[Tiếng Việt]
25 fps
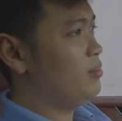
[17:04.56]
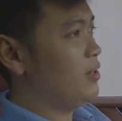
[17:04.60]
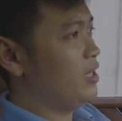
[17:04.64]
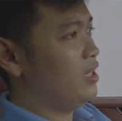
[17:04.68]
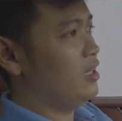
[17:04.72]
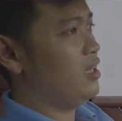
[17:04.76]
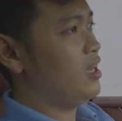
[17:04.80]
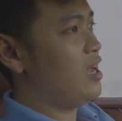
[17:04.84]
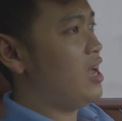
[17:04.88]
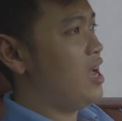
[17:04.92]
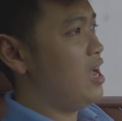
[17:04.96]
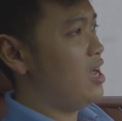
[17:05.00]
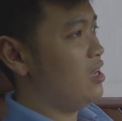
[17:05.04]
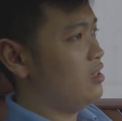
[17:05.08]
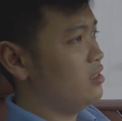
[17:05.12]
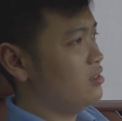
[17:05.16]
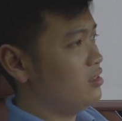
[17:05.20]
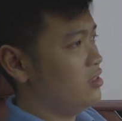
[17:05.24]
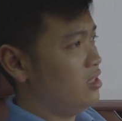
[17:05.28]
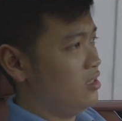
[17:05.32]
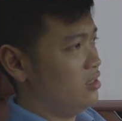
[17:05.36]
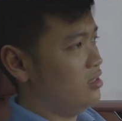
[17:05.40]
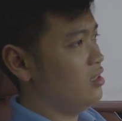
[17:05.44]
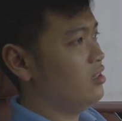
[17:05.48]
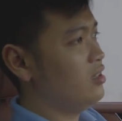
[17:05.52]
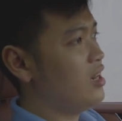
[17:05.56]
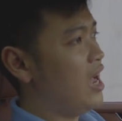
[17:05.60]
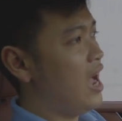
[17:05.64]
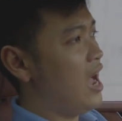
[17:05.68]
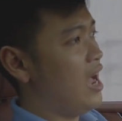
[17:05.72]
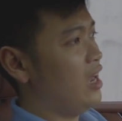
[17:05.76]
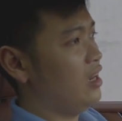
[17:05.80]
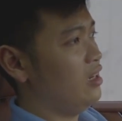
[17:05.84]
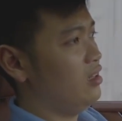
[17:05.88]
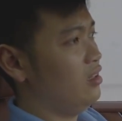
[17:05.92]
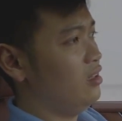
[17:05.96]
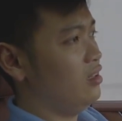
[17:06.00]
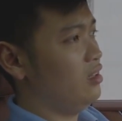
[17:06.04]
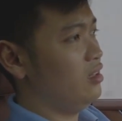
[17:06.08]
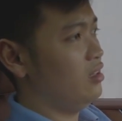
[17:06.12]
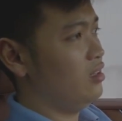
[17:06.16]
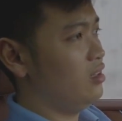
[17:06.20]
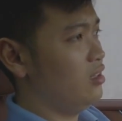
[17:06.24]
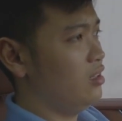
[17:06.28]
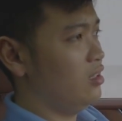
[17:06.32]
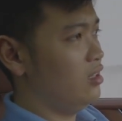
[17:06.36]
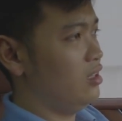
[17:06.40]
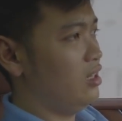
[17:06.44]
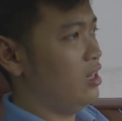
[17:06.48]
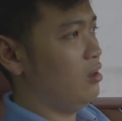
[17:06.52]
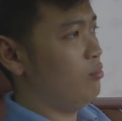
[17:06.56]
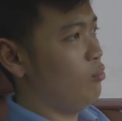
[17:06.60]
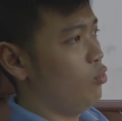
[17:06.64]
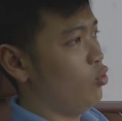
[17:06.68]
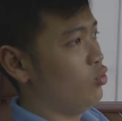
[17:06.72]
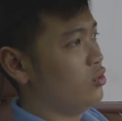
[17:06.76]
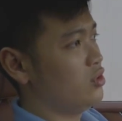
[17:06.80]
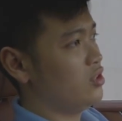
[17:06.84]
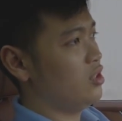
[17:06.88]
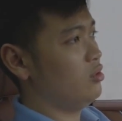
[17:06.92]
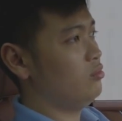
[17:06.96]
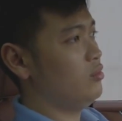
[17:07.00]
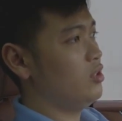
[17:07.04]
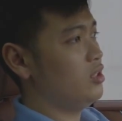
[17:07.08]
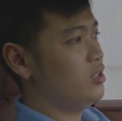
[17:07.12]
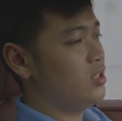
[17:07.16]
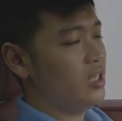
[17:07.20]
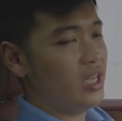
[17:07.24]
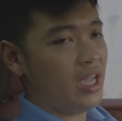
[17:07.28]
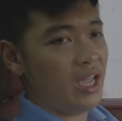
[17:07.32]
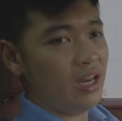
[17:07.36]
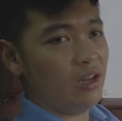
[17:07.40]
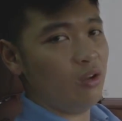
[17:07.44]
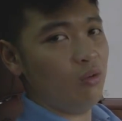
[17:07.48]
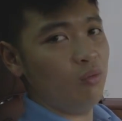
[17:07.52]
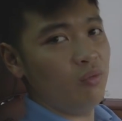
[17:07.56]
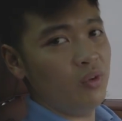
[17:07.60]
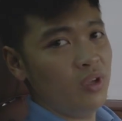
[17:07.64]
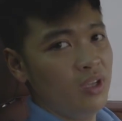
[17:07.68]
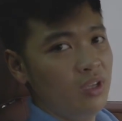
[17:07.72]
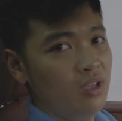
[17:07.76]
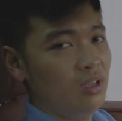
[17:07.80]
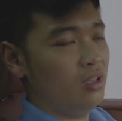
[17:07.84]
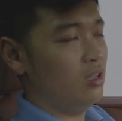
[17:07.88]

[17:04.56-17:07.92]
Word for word: Bentayga rất xứng đáng là một trong những chiếc SUV